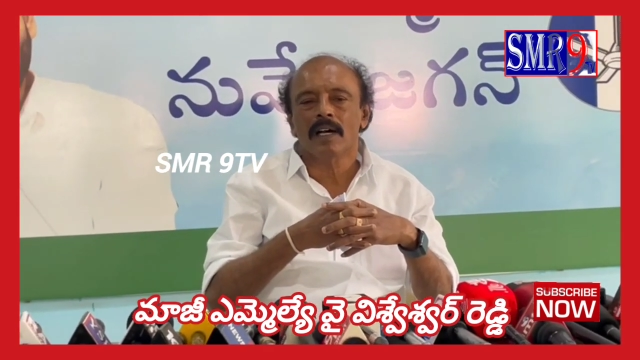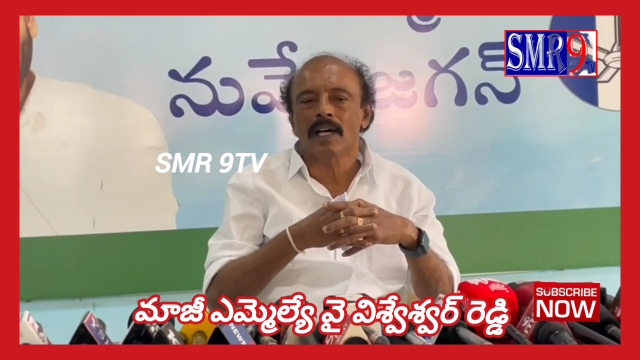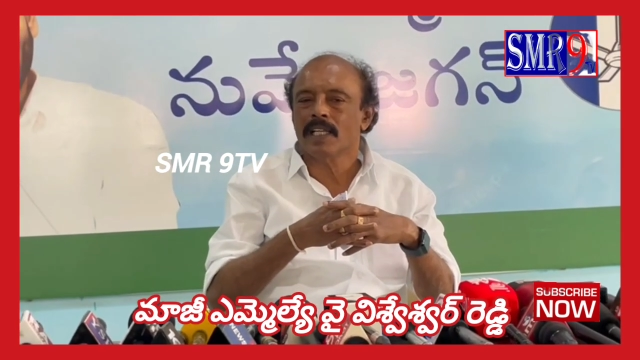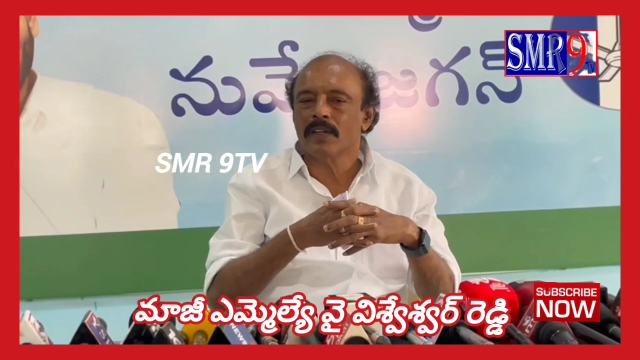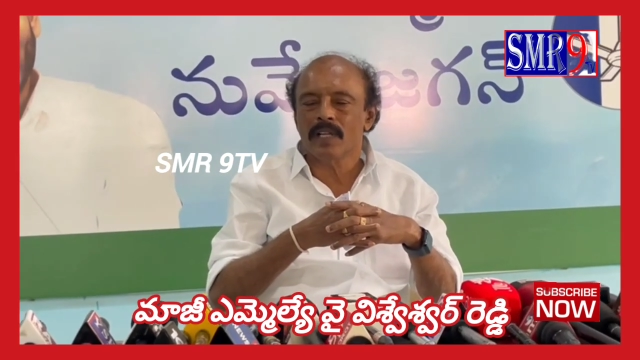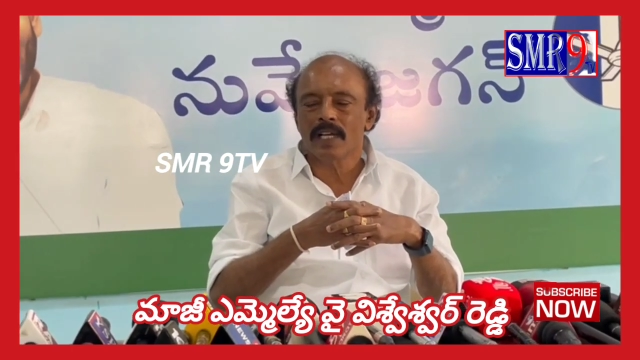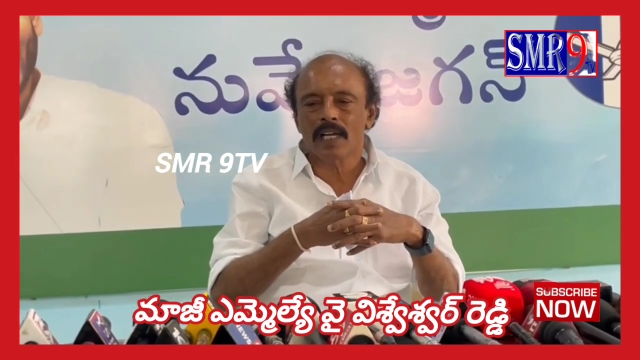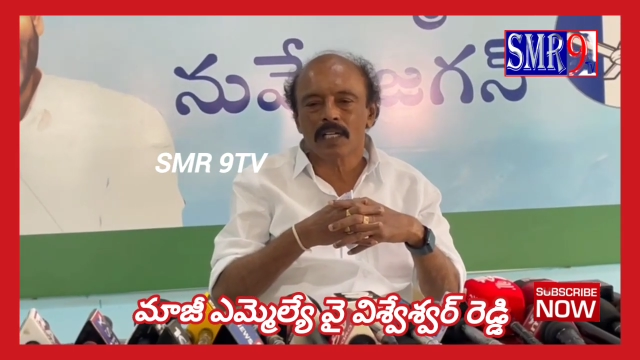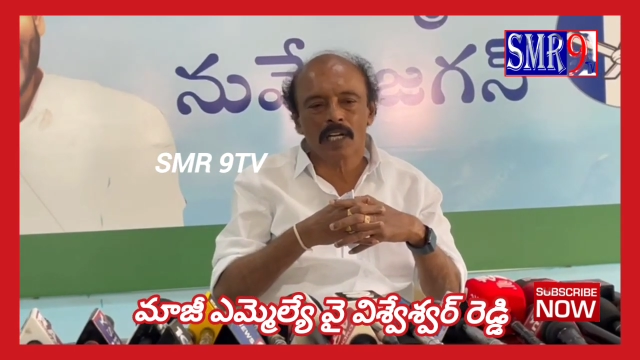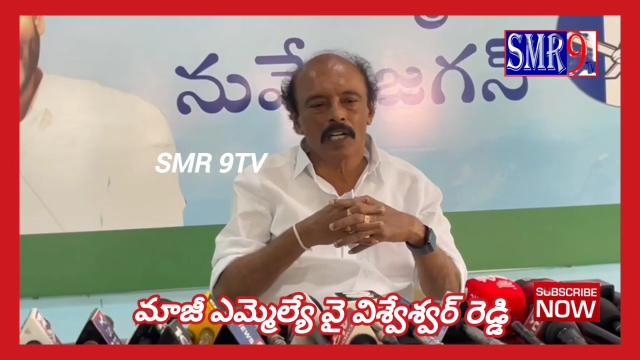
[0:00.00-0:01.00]
అదేవిధంగా
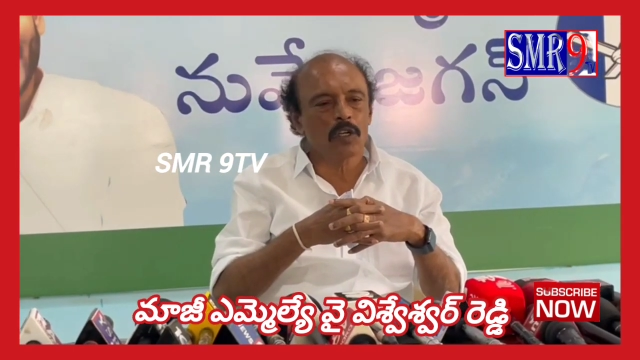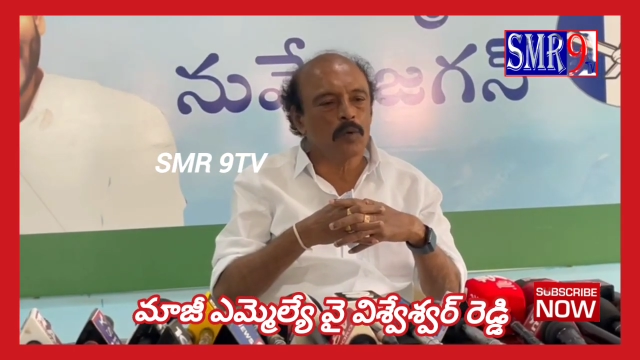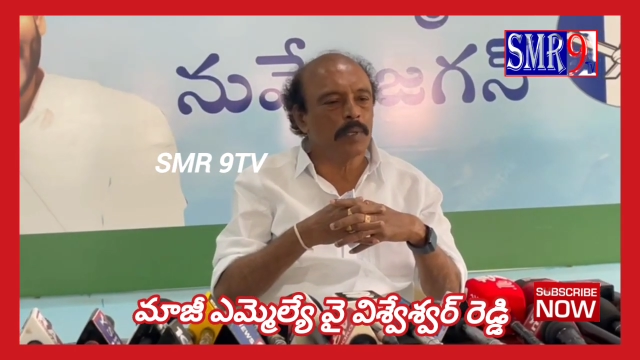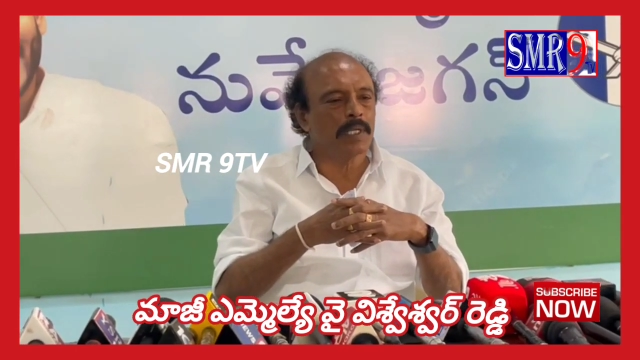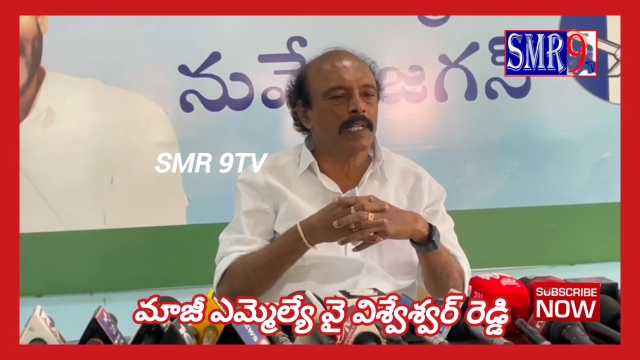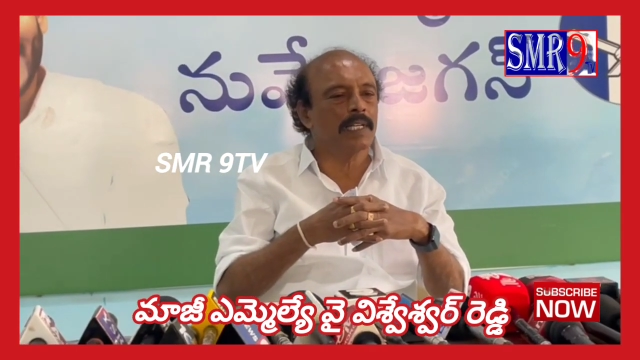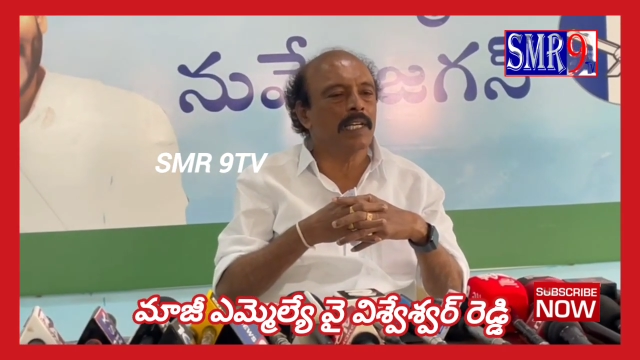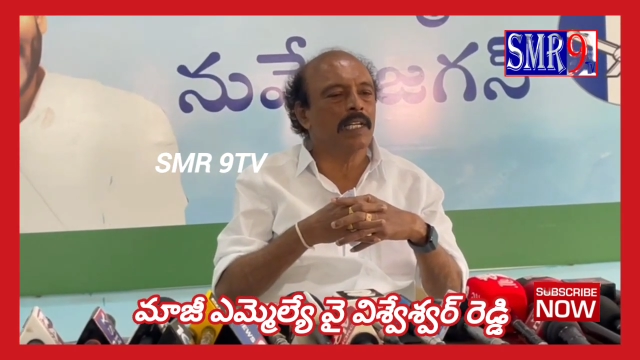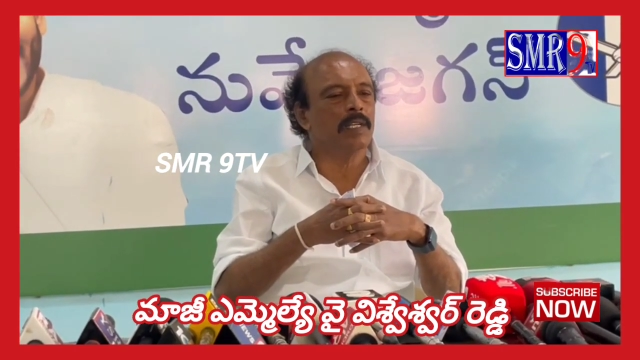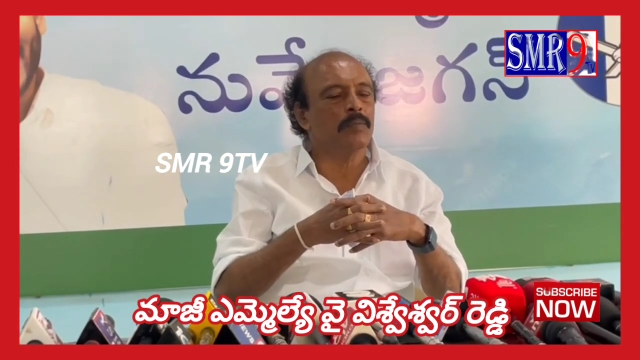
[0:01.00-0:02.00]
ట్రంక్ పెట్టెలు
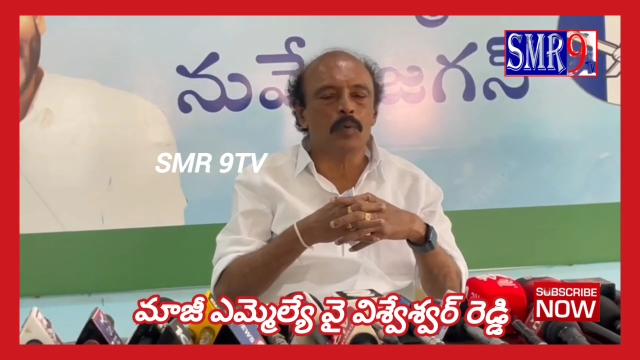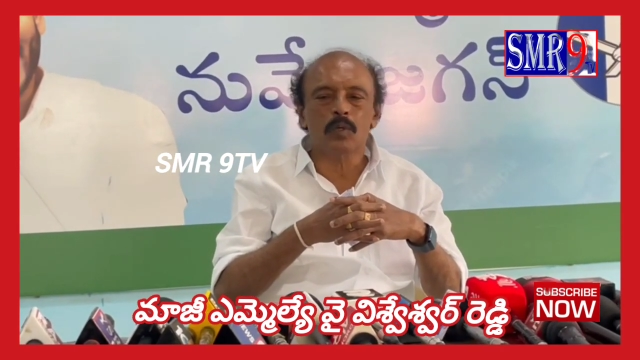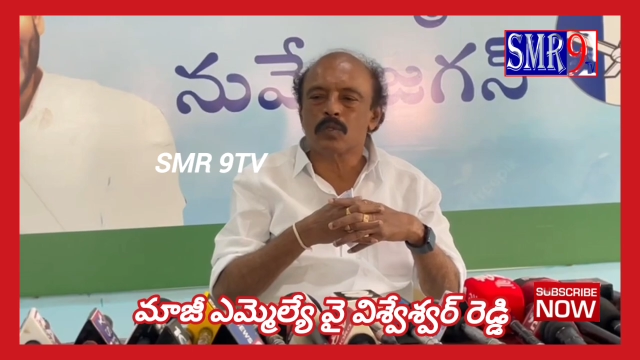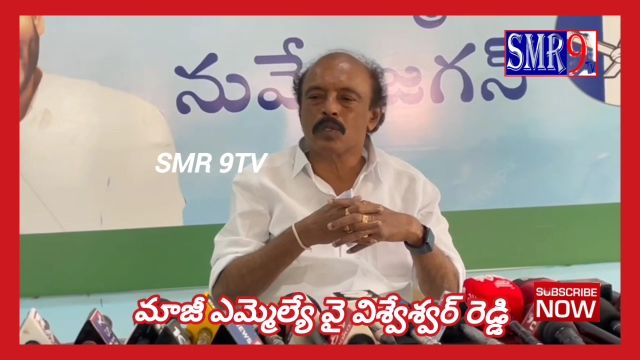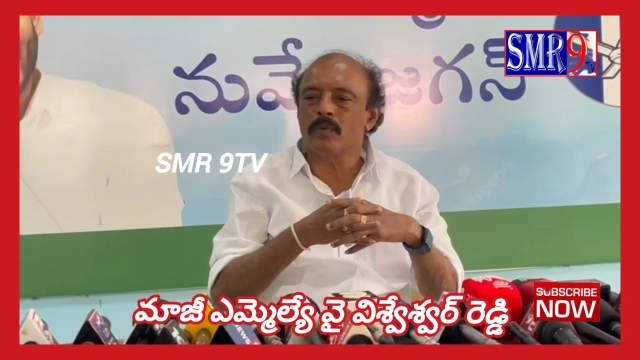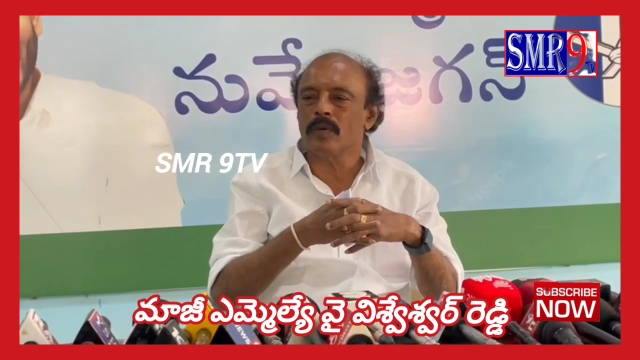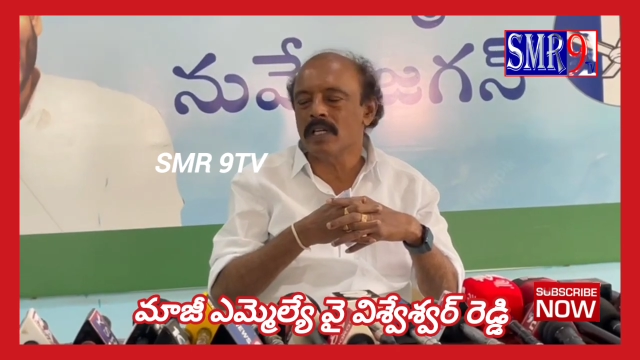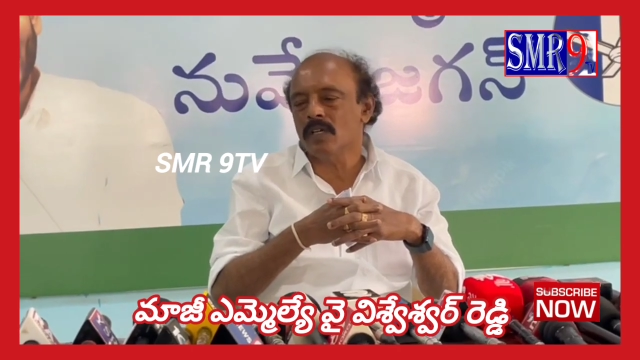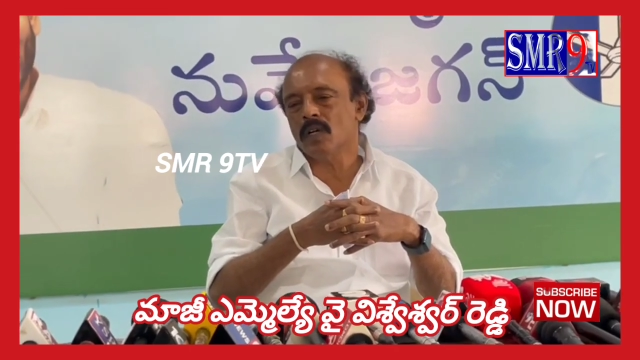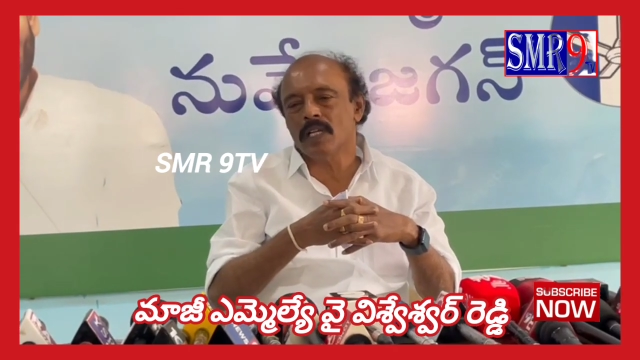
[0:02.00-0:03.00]
కానీ బుక్స్
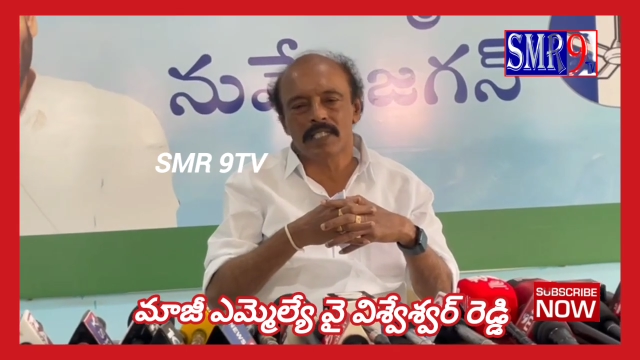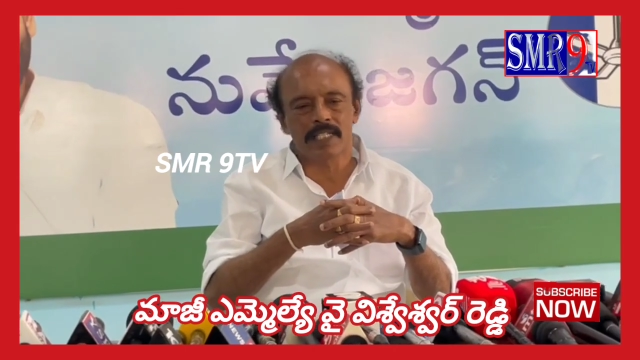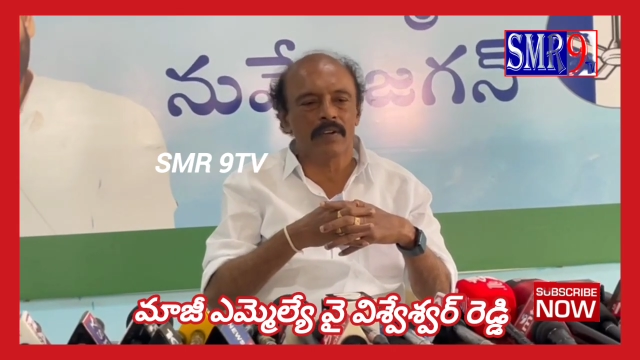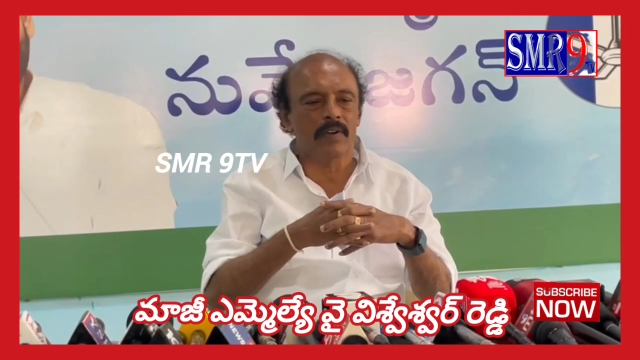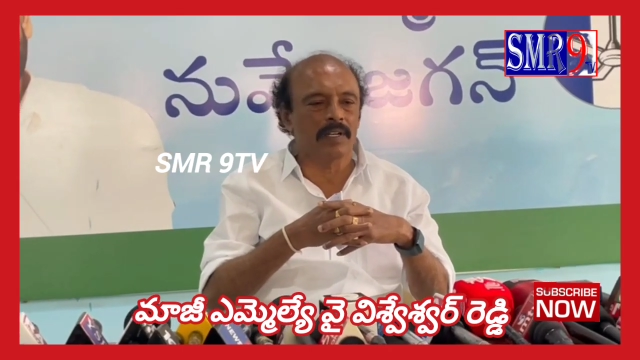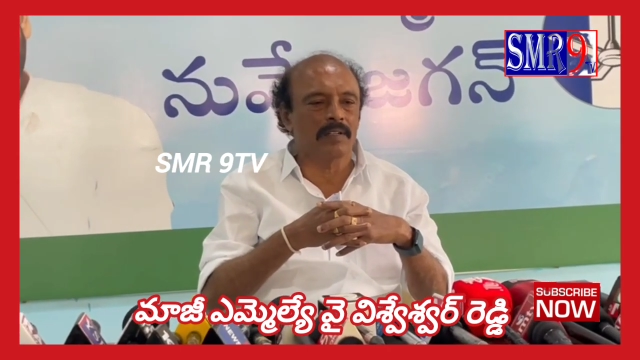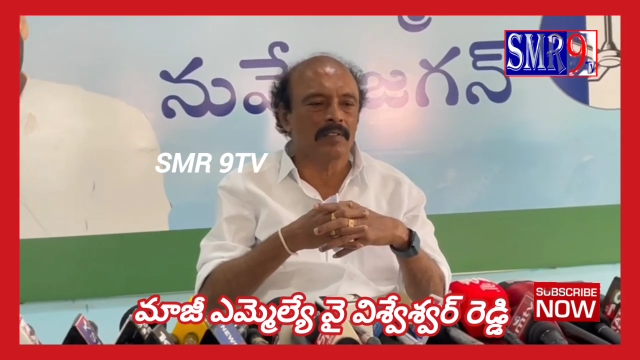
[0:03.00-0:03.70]
ఇవన్నీ కూడా ఇచ్చేవాళ్ళు